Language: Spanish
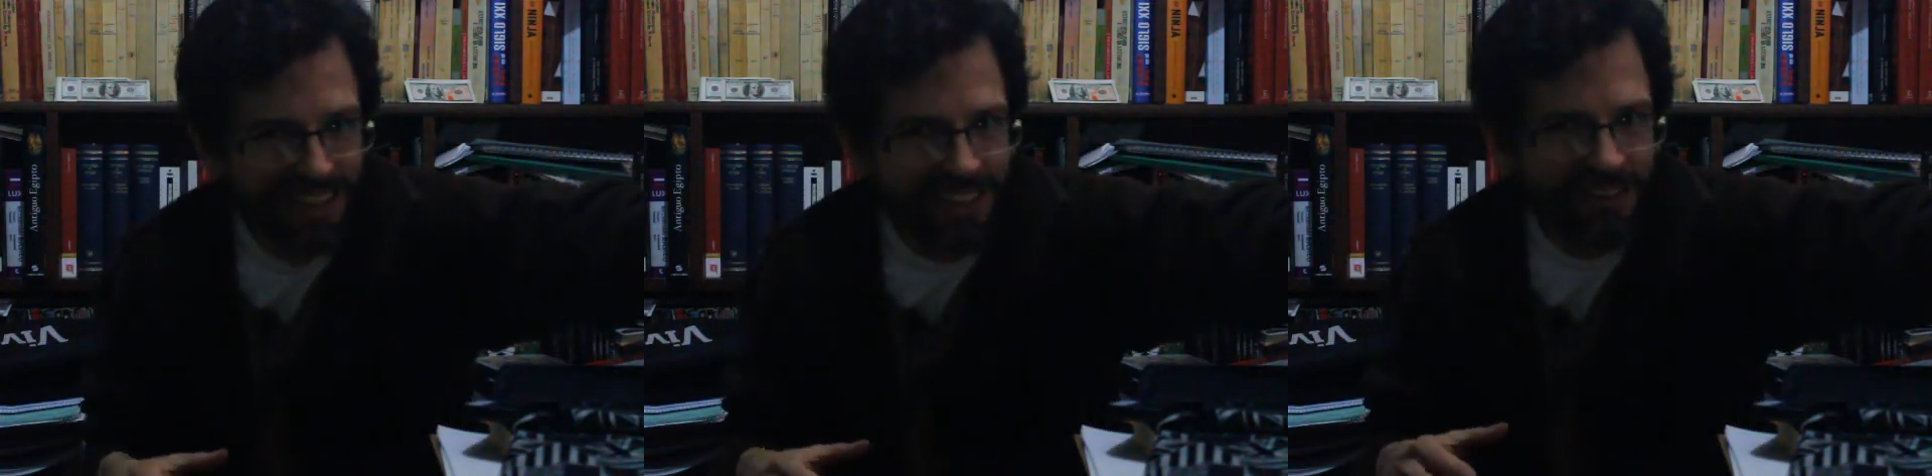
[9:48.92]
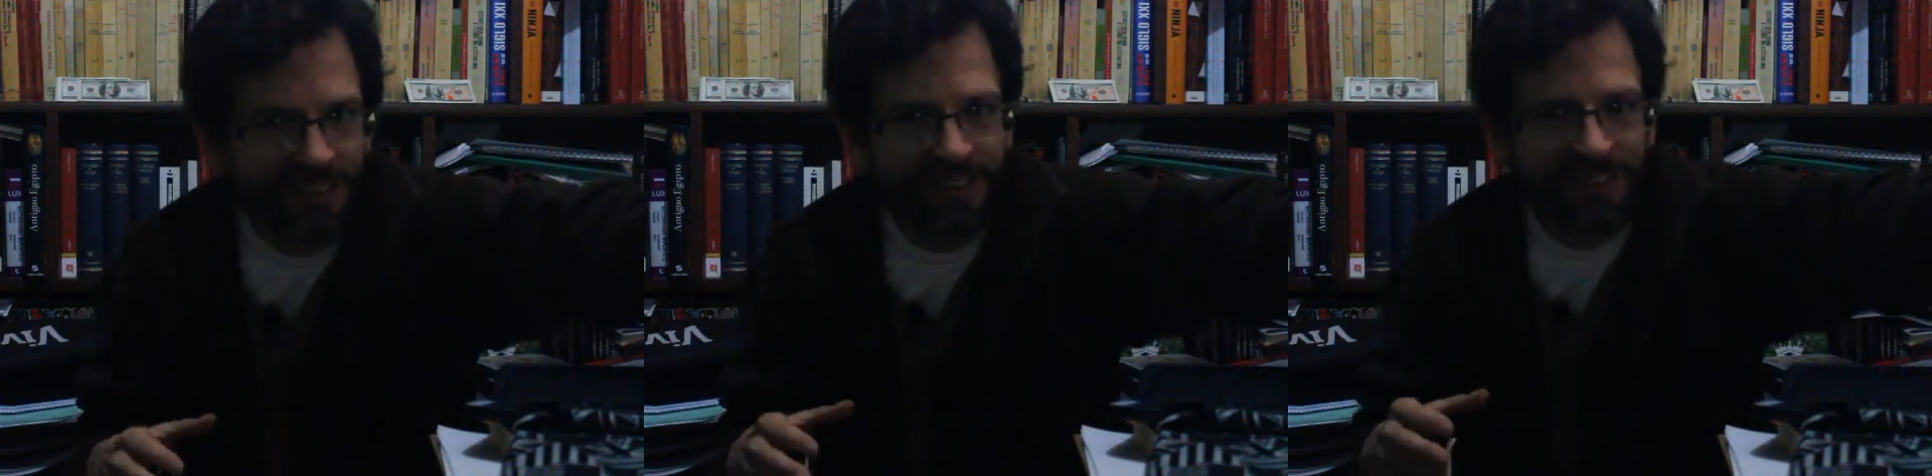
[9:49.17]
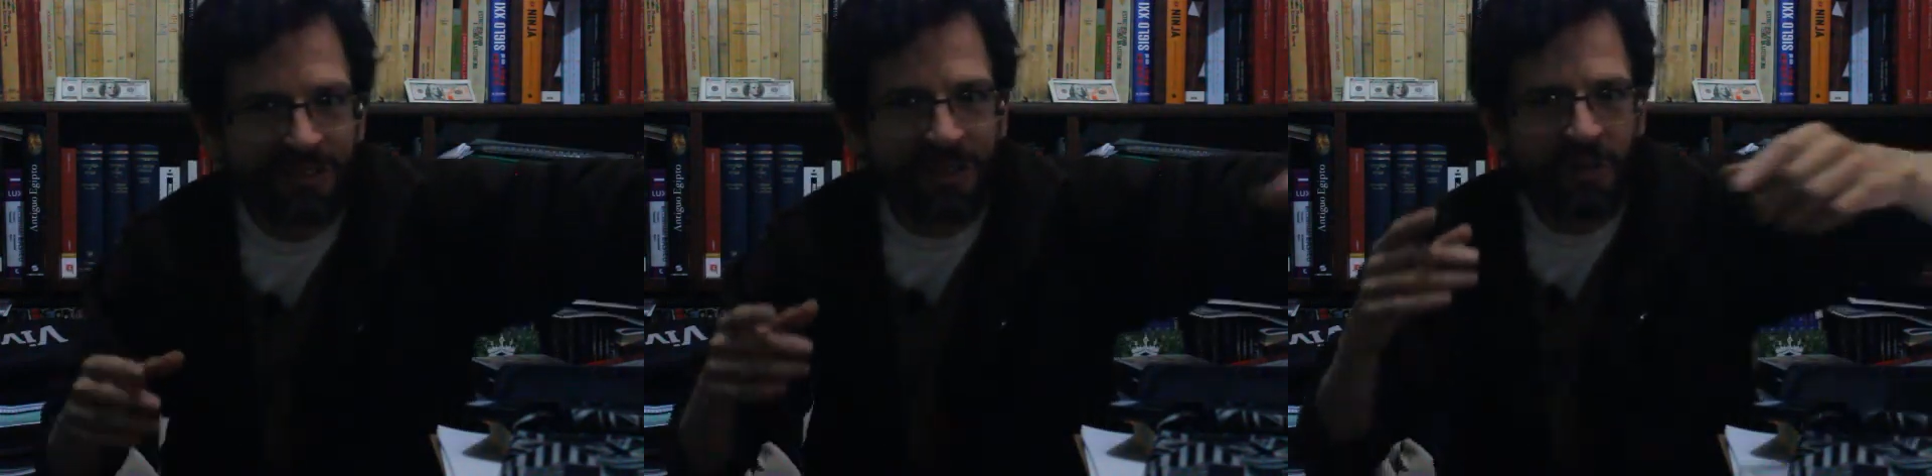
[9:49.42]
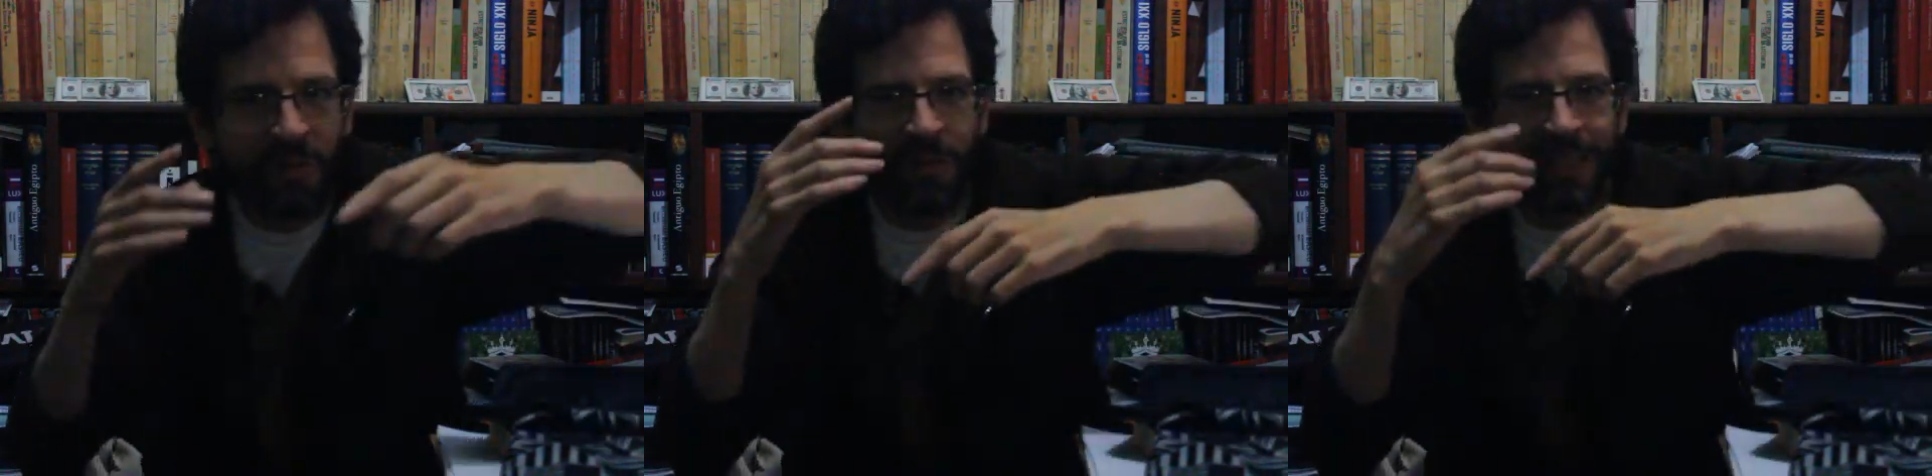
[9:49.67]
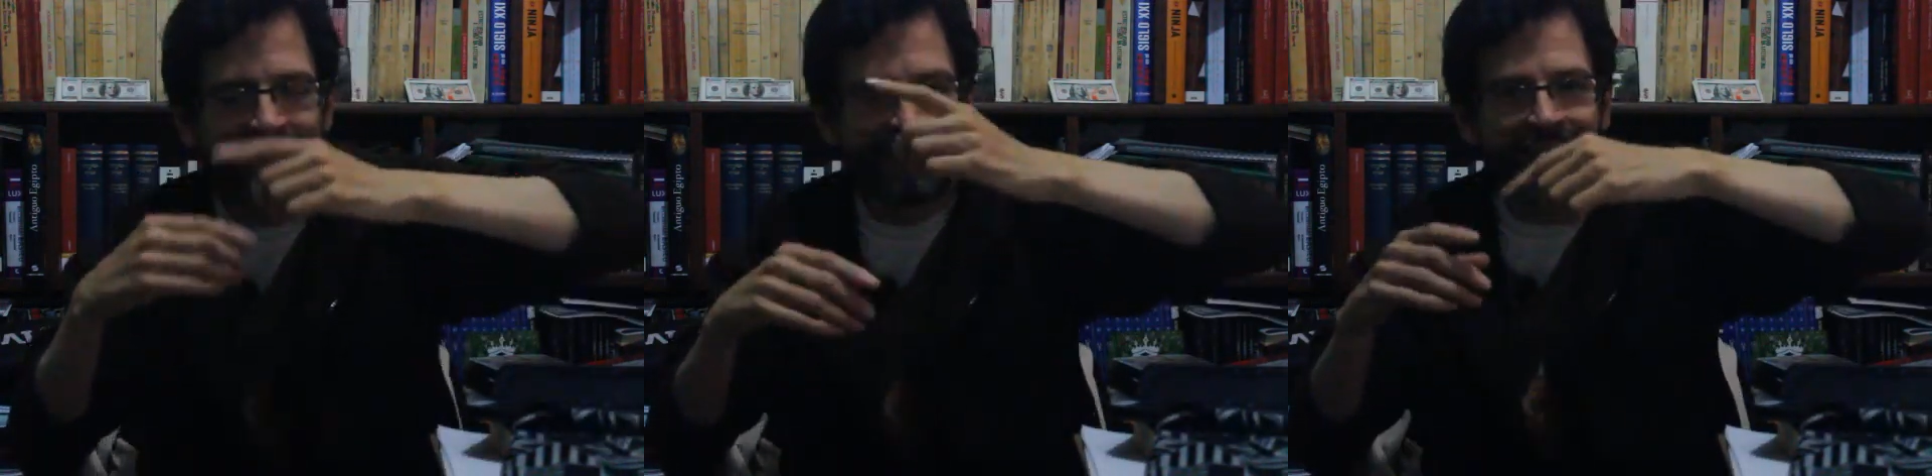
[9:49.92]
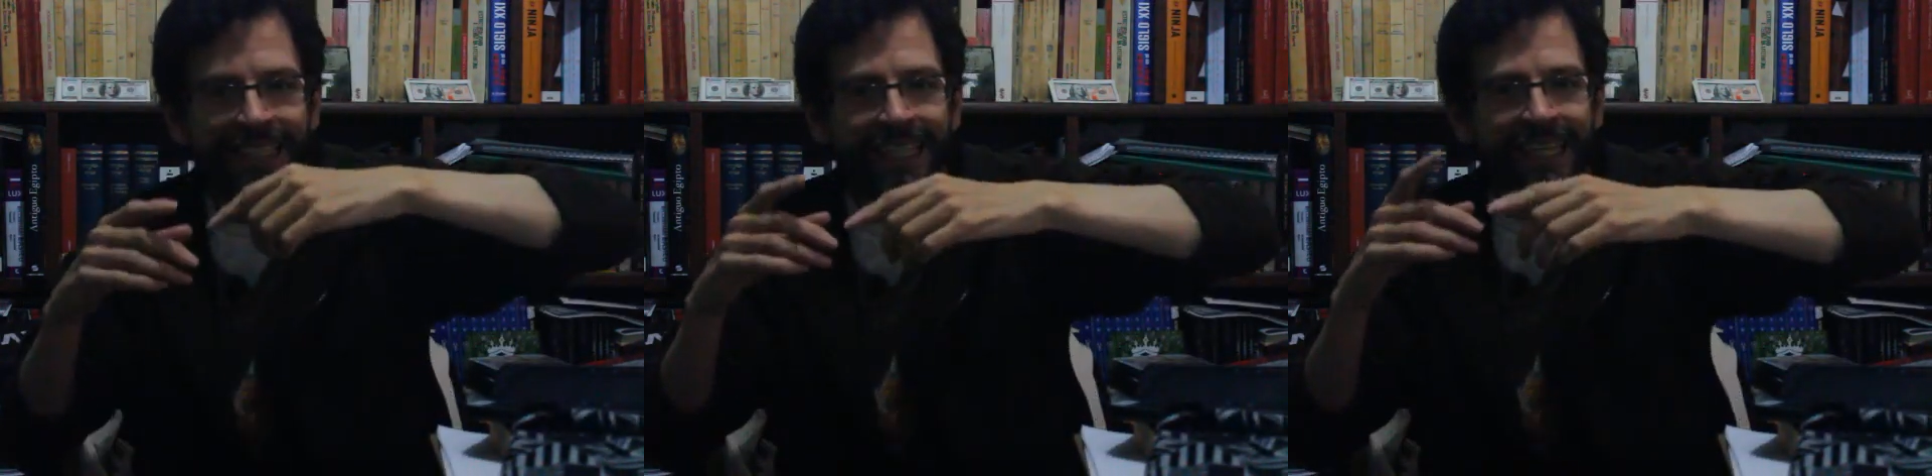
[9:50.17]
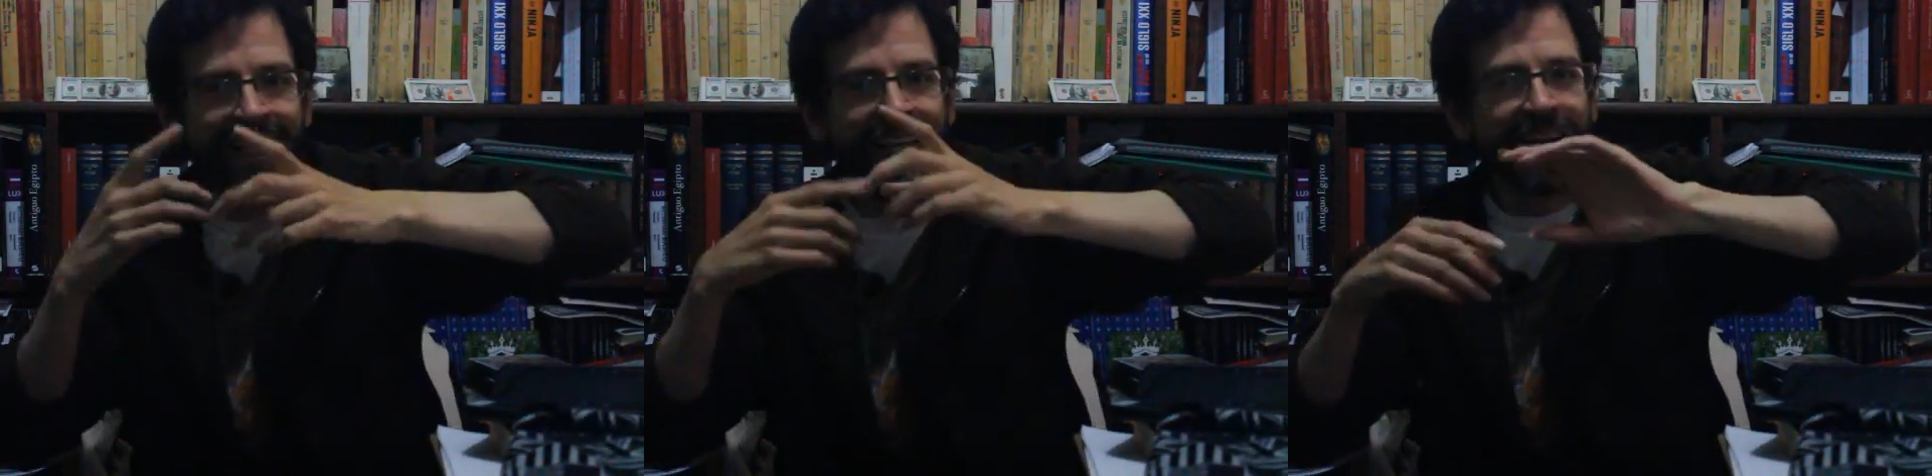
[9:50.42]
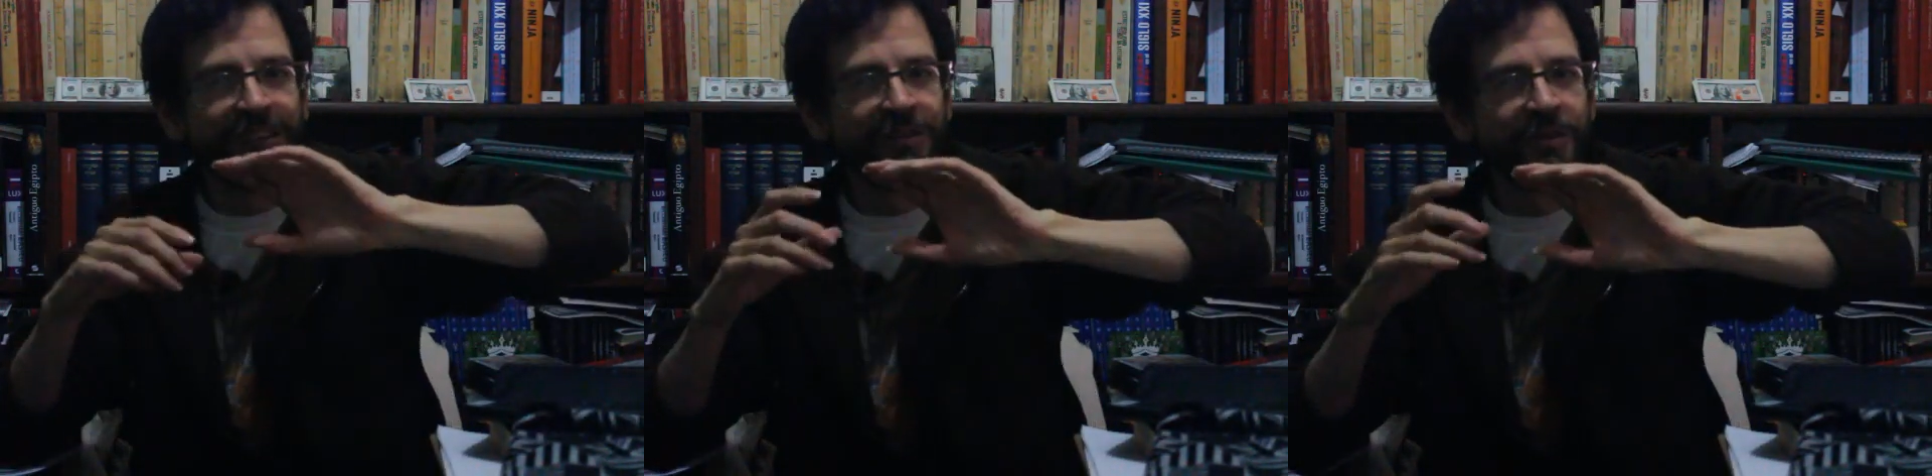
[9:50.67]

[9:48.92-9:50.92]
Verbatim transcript: Entonces, ¿cómo puede ser que haya